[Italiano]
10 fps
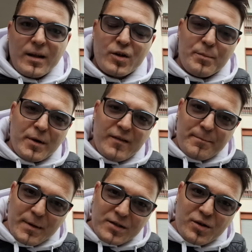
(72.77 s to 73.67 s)
dopo
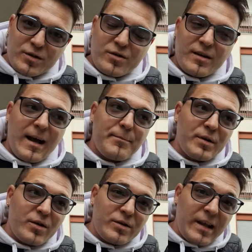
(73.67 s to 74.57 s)
aver perso contro il
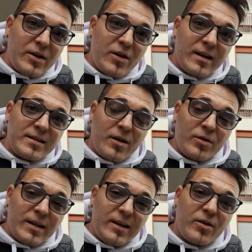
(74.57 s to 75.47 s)
Napoli, con, degli,
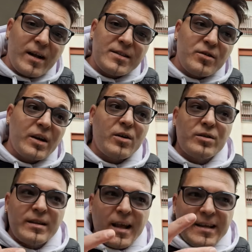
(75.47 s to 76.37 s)
con, delle occasioni,
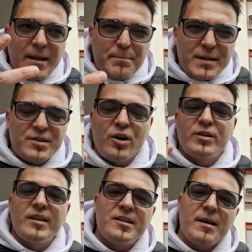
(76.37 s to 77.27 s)
con degli
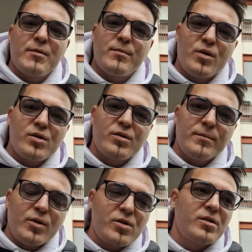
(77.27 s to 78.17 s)
episodi, diciamo, molto,
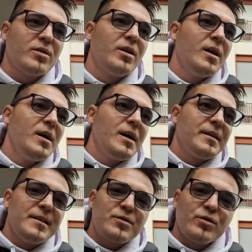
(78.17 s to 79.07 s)
molto
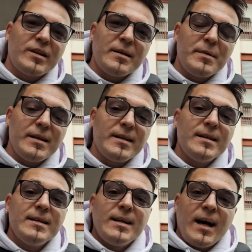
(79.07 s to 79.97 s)
discutibili,
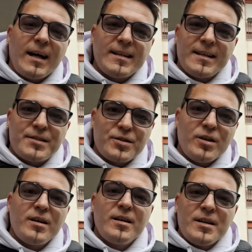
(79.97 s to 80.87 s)

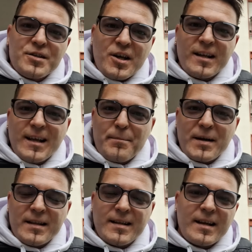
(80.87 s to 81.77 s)
adesso c'è da
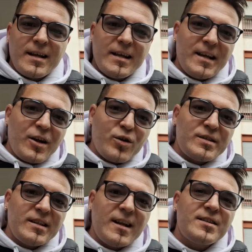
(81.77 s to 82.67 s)
prendere in
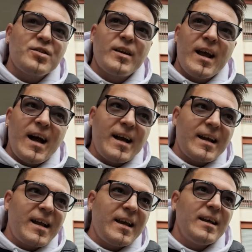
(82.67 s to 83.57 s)
considerazione
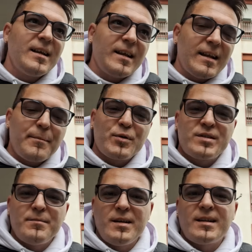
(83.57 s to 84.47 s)
anche la
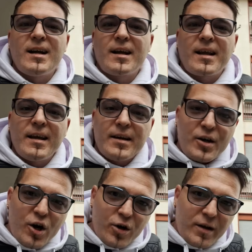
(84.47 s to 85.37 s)
possibilità che
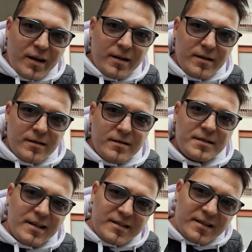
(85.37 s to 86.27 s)
Rocchi,
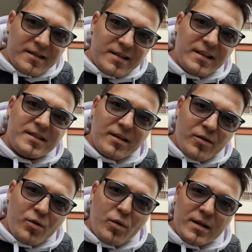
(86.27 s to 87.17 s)
se si insiste
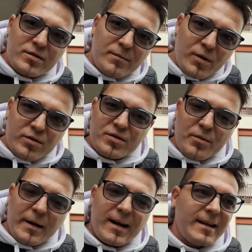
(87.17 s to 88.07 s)
con questo modus
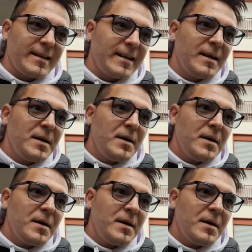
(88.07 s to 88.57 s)
operandi,